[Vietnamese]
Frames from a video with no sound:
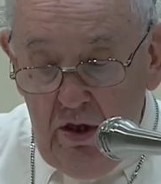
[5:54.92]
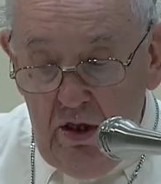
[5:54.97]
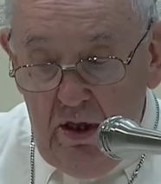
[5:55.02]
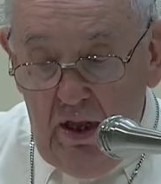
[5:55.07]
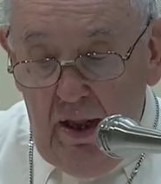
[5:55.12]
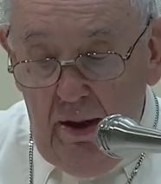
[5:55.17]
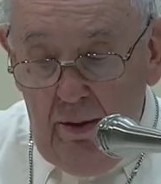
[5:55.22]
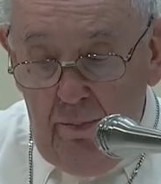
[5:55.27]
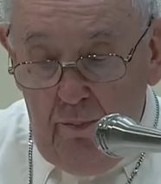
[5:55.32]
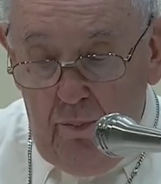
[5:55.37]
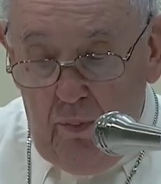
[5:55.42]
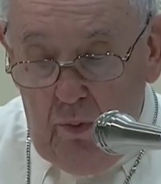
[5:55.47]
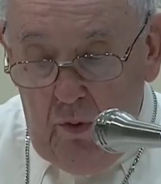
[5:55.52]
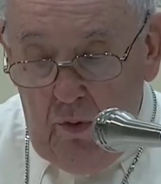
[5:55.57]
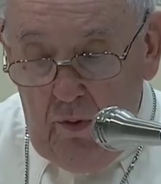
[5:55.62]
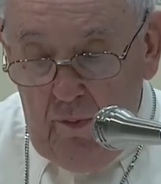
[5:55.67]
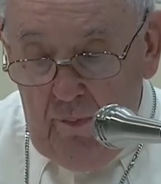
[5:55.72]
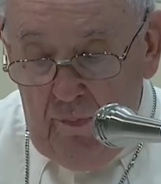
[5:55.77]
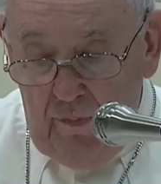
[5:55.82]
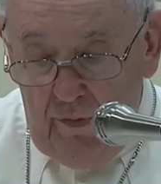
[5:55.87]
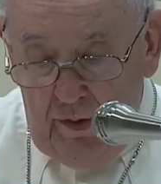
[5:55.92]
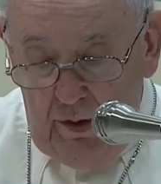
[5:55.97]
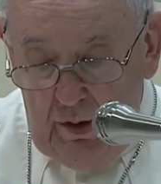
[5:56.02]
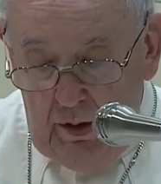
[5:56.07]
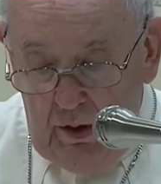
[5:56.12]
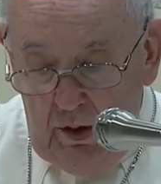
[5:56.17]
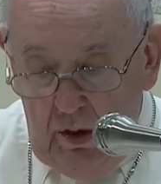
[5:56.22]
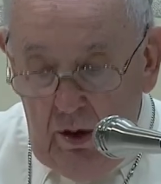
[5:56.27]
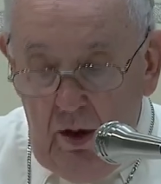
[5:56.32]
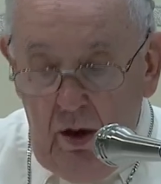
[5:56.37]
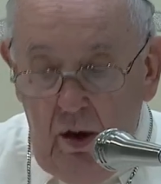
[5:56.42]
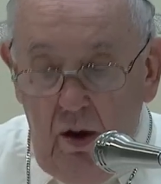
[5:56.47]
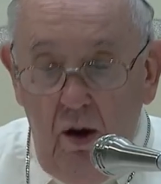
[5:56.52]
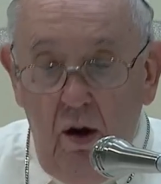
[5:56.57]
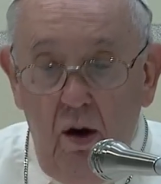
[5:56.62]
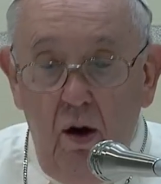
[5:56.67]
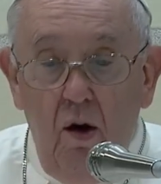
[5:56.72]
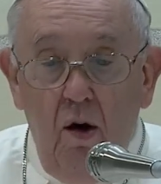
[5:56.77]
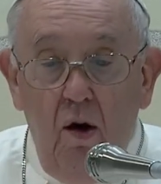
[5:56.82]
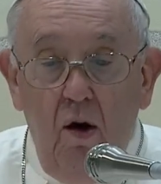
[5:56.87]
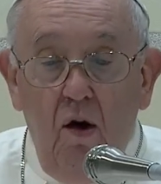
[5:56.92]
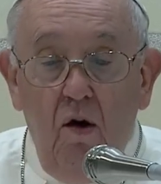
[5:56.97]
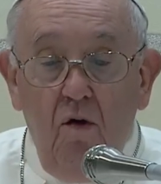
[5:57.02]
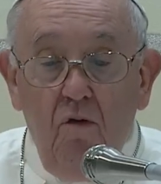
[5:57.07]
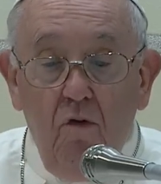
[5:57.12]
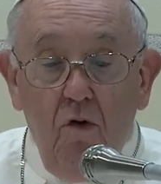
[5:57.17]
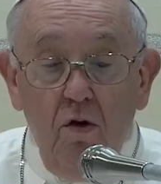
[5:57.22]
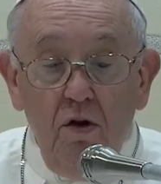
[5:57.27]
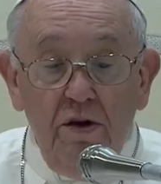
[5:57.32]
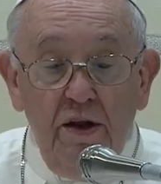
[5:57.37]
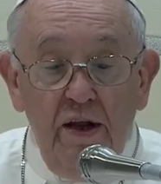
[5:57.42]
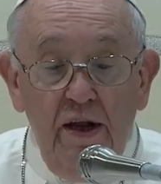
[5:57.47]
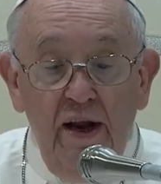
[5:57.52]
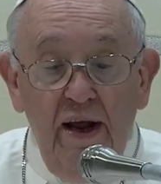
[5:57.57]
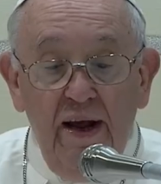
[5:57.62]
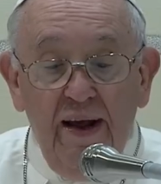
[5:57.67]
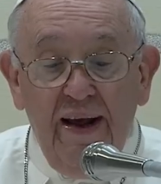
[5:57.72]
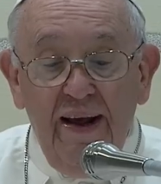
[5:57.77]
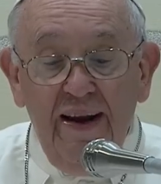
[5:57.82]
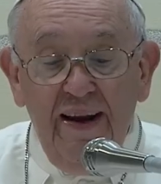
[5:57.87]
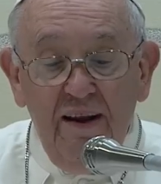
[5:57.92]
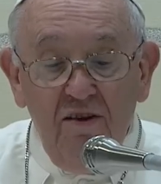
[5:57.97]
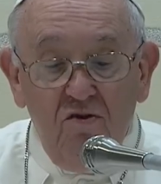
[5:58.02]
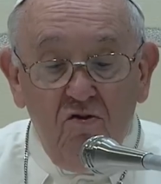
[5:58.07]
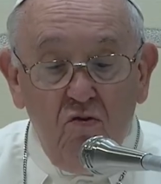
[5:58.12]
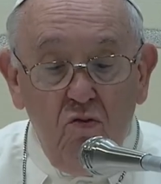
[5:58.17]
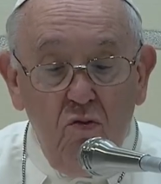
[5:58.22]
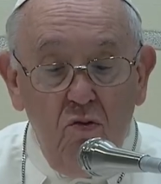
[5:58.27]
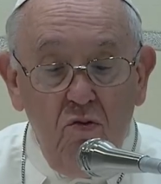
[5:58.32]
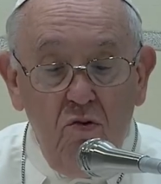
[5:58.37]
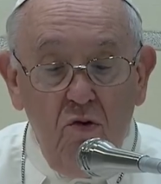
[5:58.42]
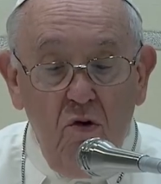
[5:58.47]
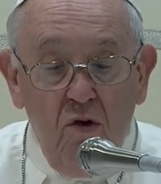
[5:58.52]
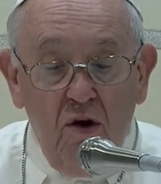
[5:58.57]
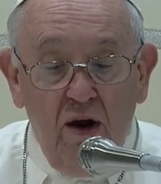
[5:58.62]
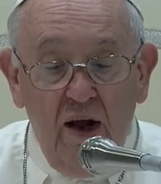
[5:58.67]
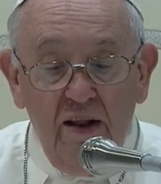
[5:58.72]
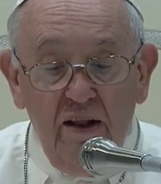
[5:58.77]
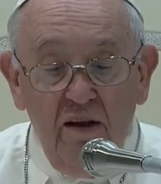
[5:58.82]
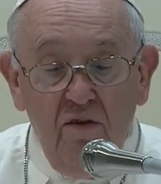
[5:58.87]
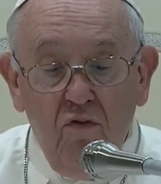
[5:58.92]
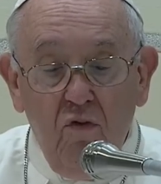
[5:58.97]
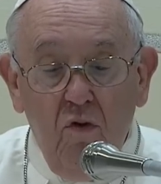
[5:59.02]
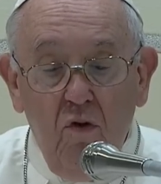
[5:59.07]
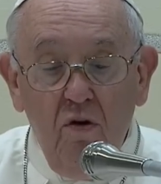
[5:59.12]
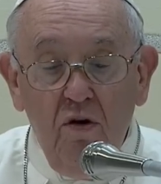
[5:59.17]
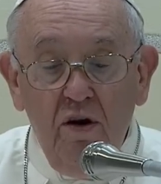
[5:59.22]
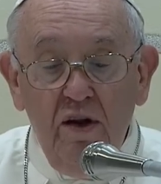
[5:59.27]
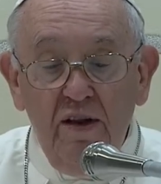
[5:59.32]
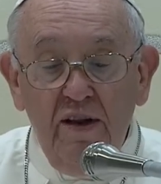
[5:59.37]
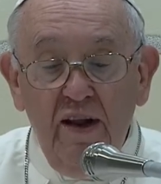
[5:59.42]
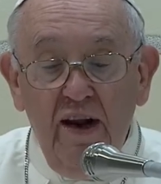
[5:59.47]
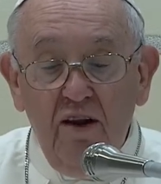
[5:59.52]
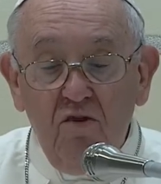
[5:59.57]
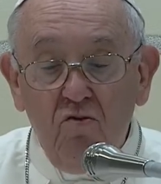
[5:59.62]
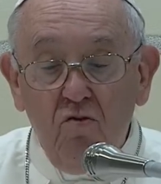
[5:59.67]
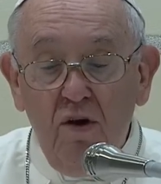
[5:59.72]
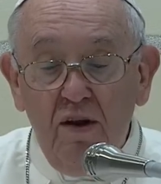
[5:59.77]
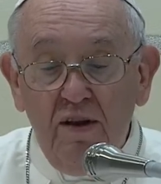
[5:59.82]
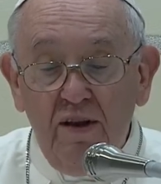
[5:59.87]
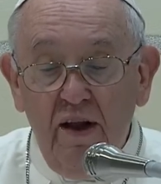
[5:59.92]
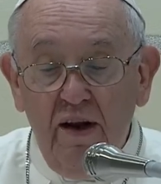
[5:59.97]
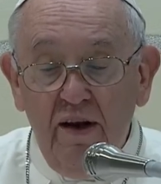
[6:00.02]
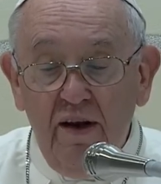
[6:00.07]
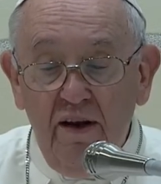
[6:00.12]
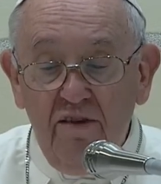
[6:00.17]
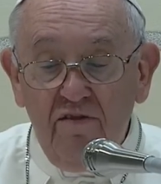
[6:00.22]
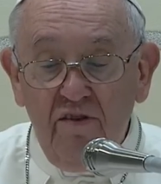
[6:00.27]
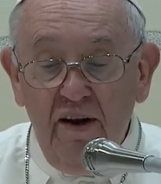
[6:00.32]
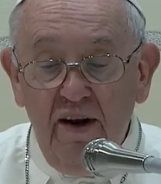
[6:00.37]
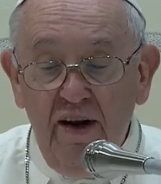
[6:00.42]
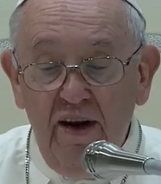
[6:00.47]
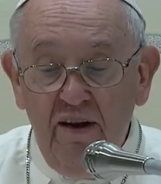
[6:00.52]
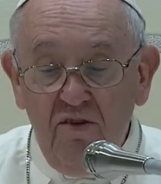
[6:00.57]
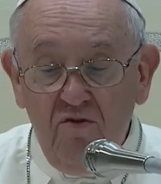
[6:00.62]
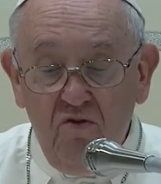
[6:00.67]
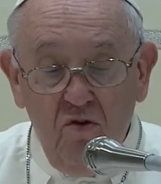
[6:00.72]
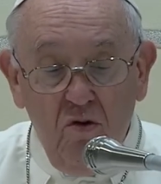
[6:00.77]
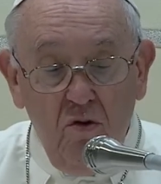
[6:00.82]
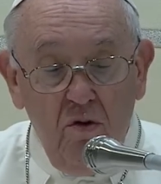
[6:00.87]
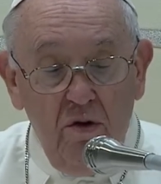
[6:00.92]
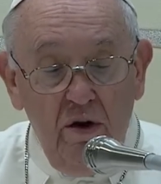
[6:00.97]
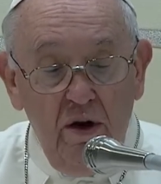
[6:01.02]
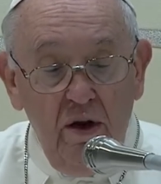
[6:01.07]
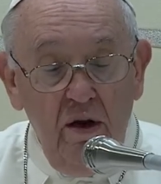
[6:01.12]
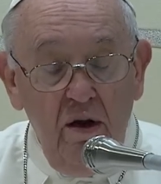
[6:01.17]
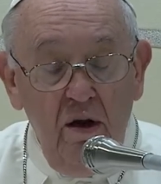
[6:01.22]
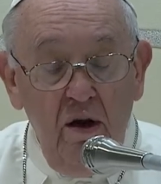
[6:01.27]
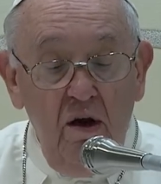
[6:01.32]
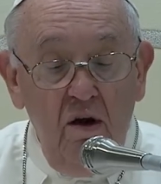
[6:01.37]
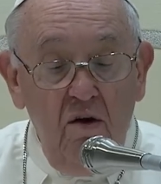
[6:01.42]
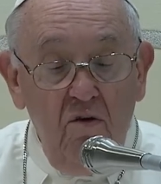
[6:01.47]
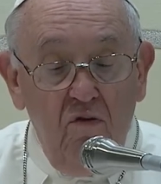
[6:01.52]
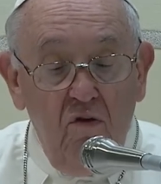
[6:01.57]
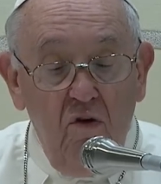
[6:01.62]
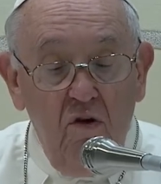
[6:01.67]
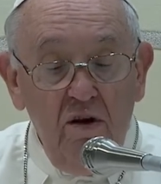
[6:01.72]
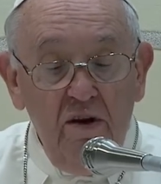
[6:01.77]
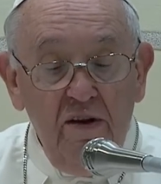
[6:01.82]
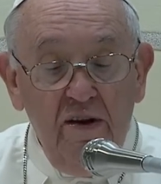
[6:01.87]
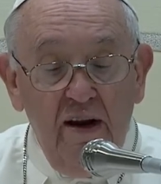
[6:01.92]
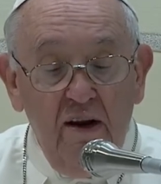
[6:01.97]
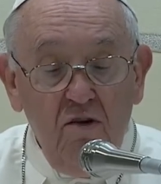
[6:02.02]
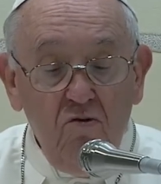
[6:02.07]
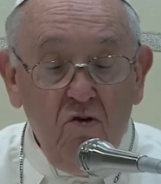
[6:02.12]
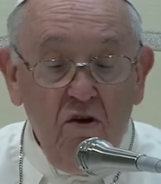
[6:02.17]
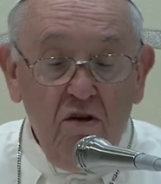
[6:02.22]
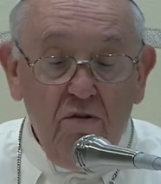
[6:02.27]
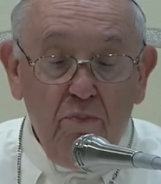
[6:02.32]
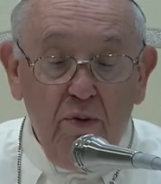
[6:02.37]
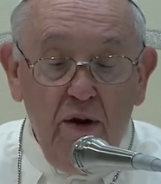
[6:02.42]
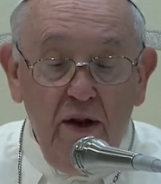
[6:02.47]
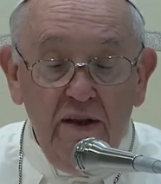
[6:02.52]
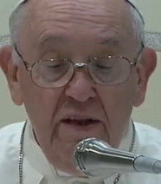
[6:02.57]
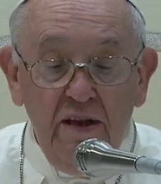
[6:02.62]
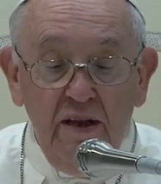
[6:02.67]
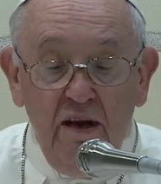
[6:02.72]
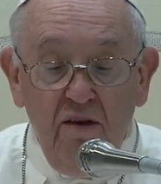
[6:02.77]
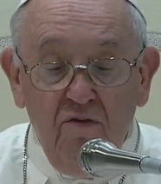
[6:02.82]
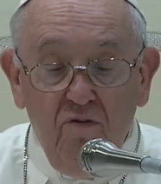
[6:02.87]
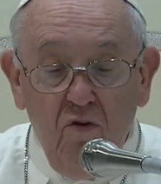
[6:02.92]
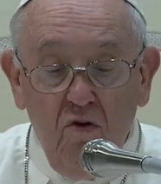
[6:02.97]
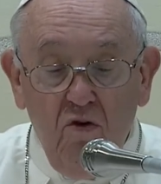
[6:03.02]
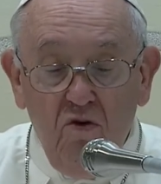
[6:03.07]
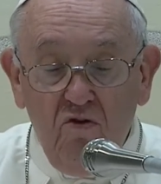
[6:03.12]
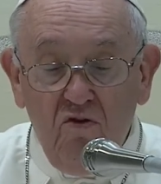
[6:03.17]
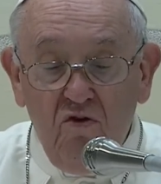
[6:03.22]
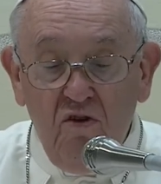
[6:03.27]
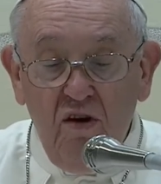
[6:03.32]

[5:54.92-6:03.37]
Lời chứng của người cao tuổi thì đáng tin cậy đối với trẻ em. Người trẻ và người lớn không thể làm cho lời chứng này chân thực, dịu dàng và thấm thía như